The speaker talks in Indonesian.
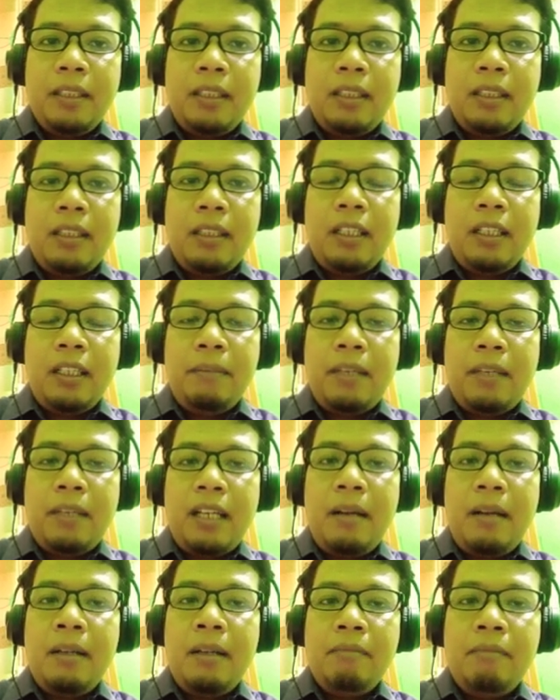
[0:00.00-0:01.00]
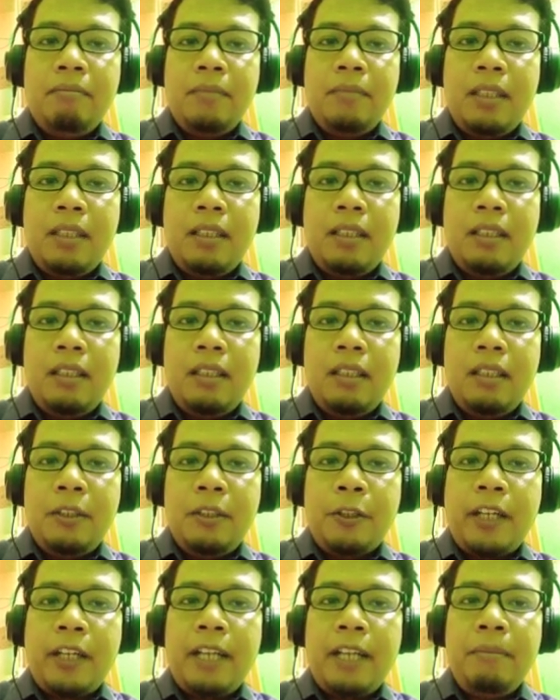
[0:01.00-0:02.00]
uh, di mana uh,
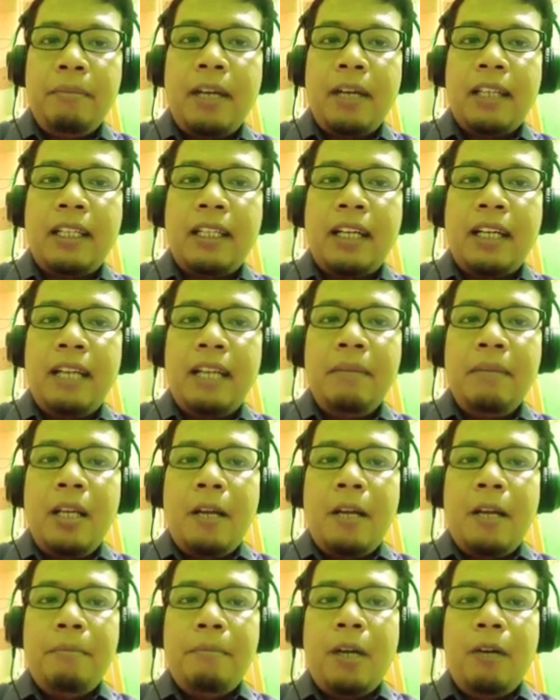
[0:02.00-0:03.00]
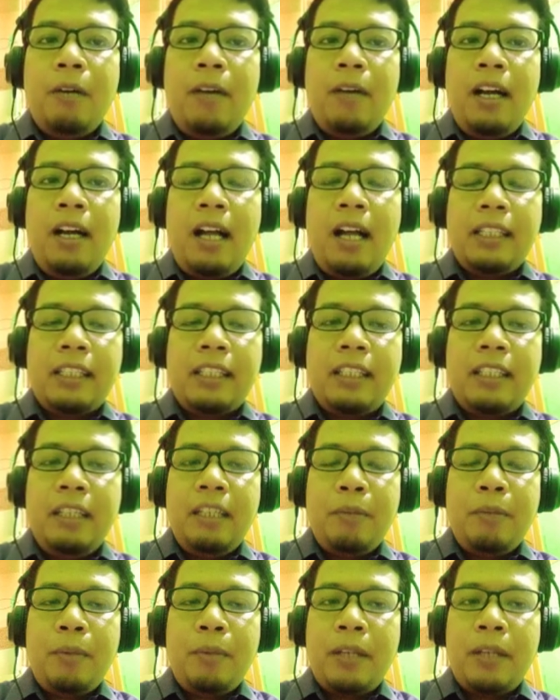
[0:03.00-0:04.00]
Durkheim mengatakan bahwa
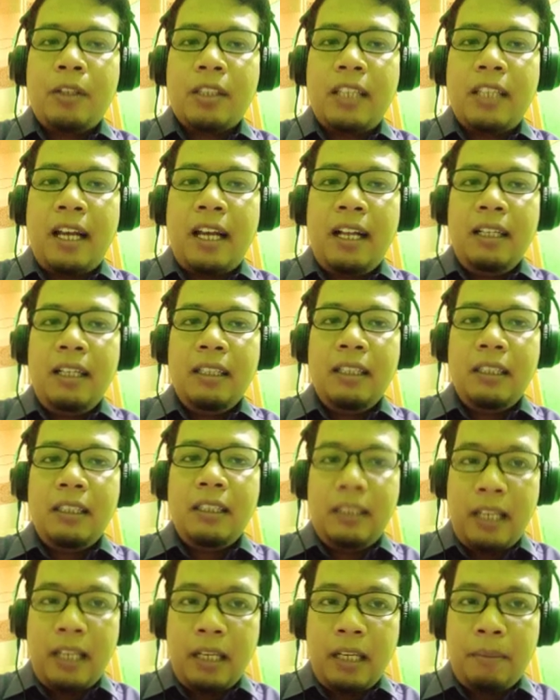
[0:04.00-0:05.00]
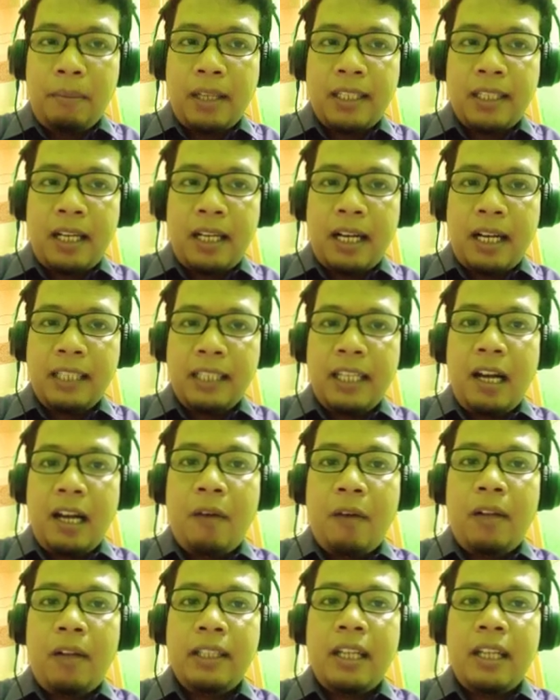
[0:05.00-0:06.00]
terjadi perubahan sosial dari masyarakat yang
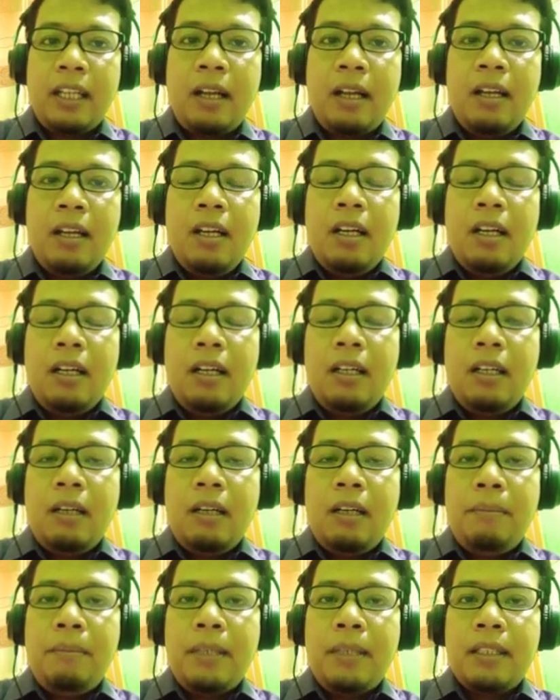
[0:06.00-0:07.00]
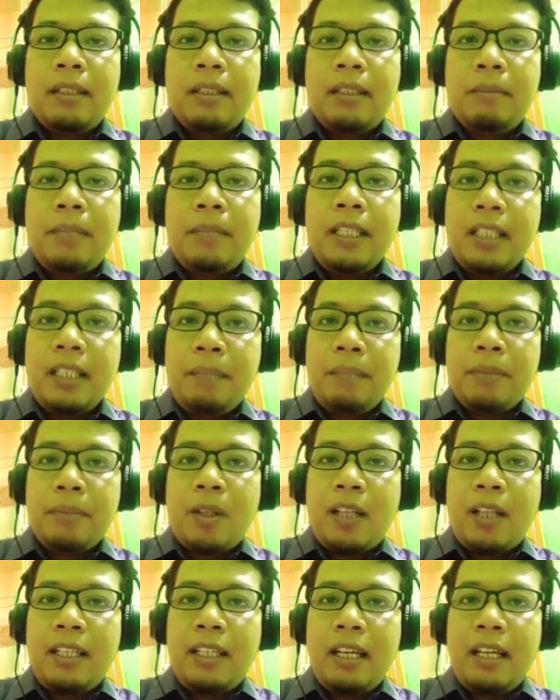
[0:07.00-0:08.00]
awalnya uh, berprinsip
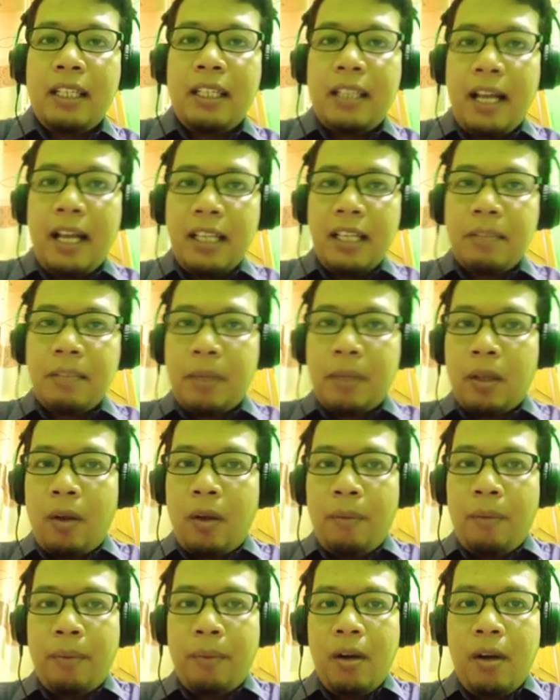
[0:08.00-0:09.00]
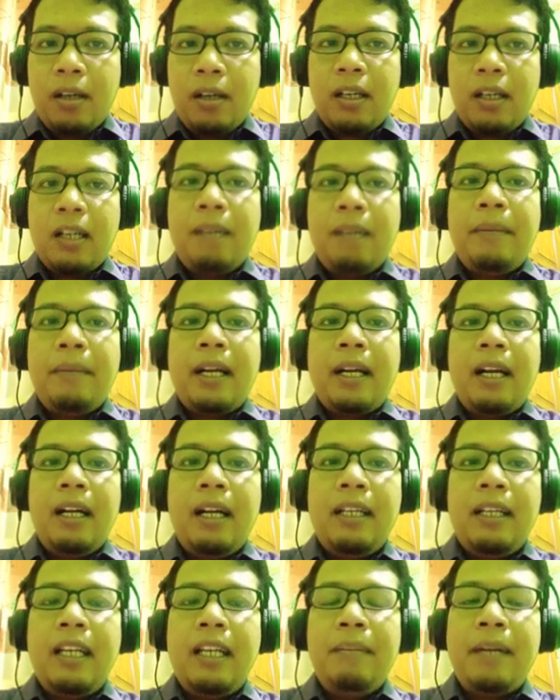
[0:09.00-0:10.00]
solidaritas berkelompok ke me
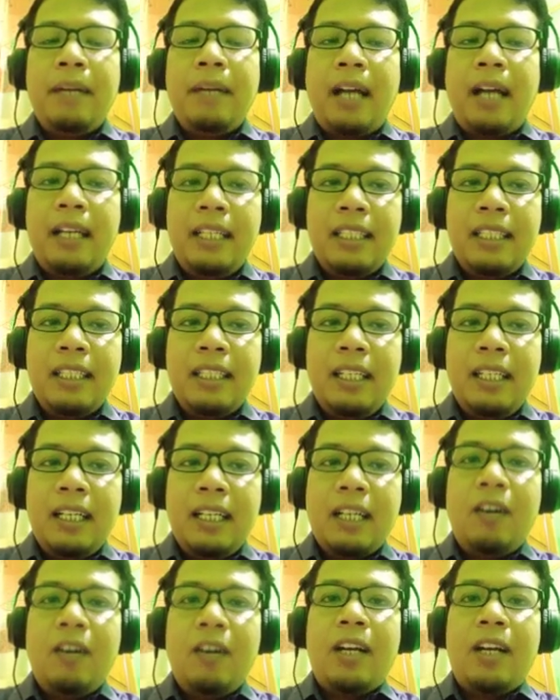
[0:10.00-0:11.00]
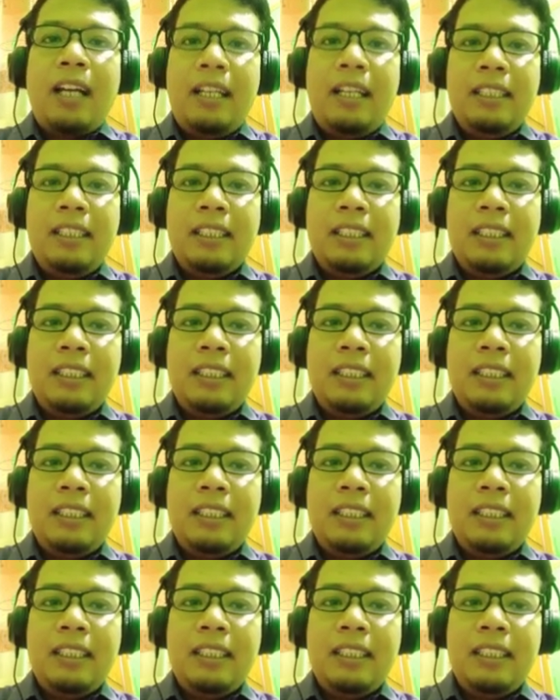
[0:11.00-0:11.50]
uh, dari mekanis ke organis